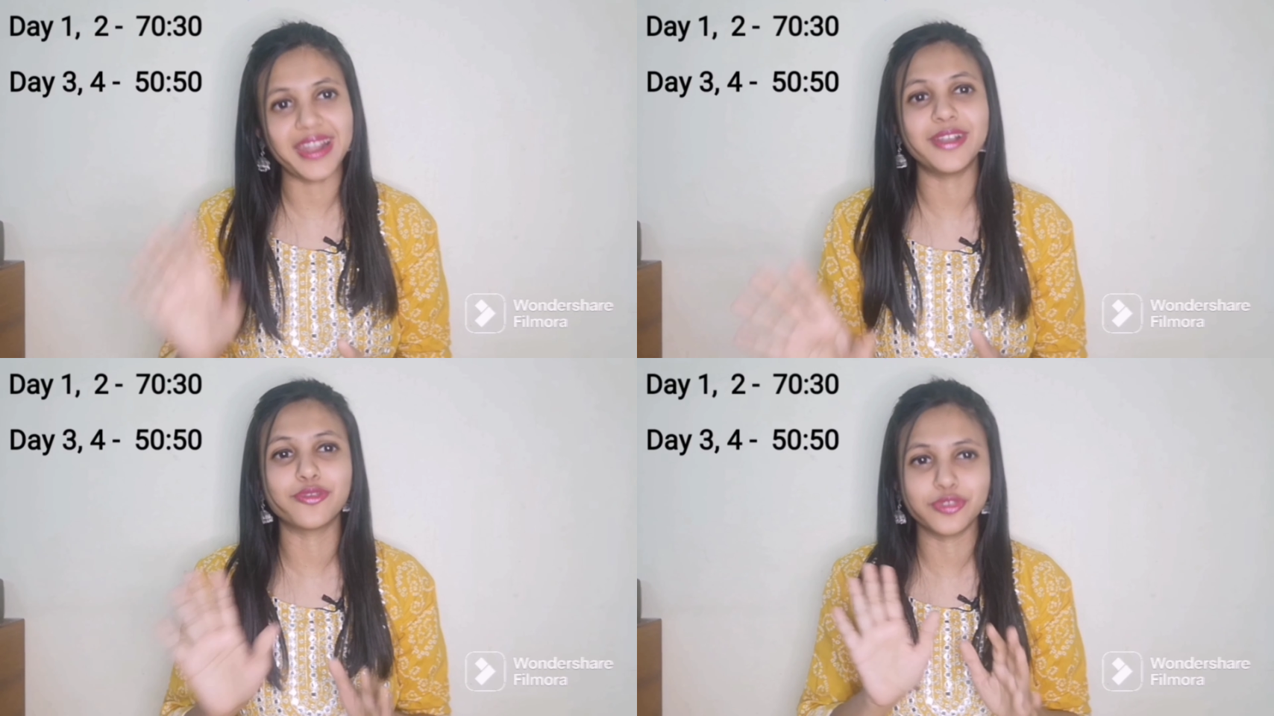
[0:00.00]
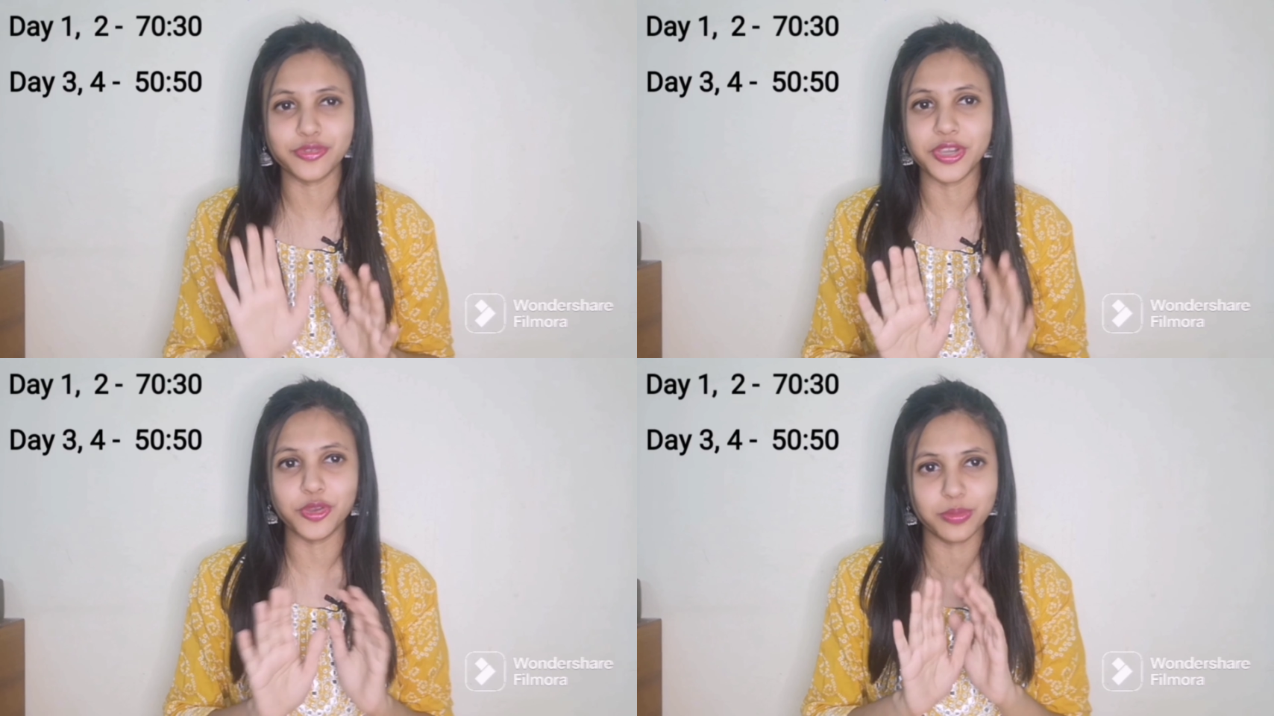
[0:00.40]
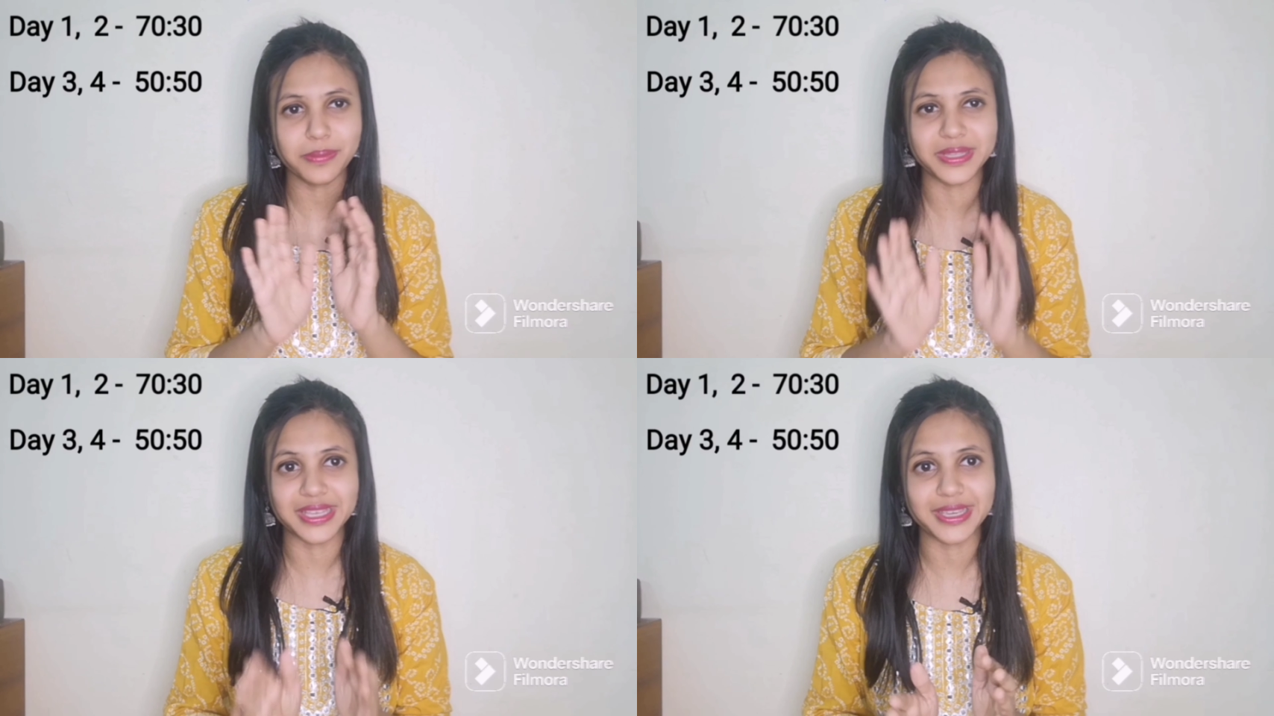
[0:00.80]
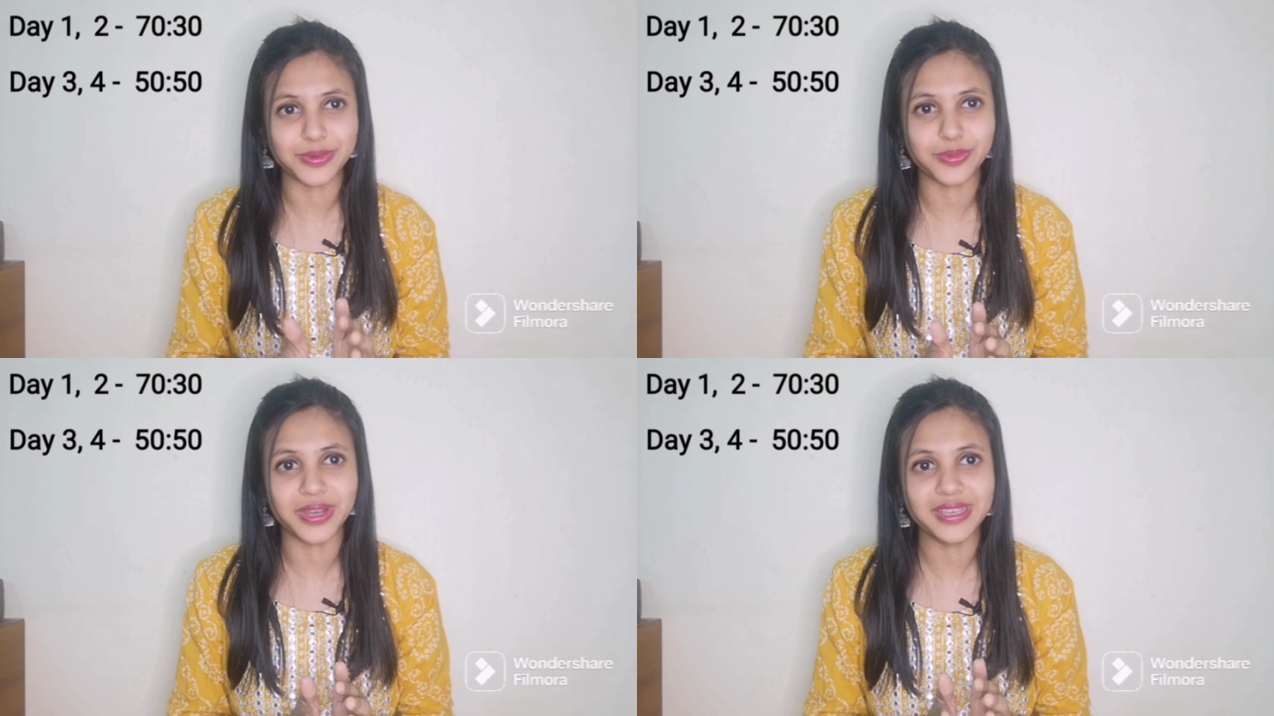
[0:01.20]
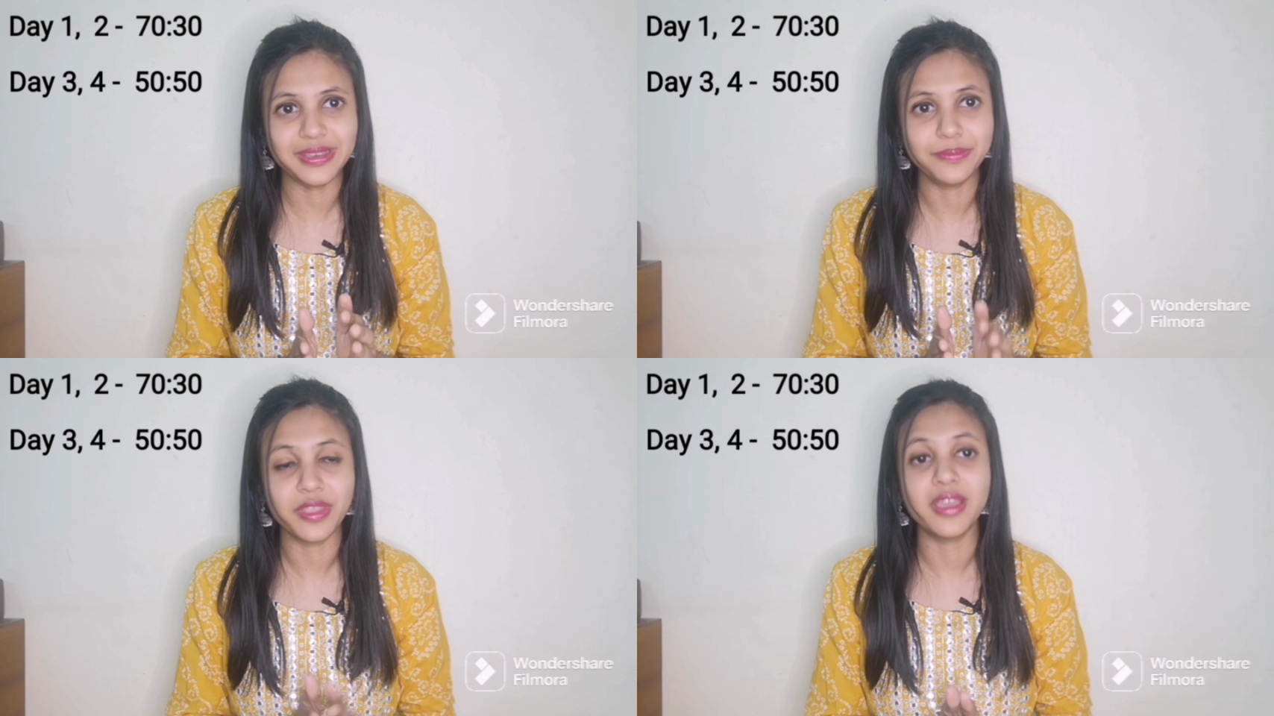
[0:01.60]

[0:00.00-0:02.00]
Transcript: एंड ऑफ द वीडियो में बताया हुआ है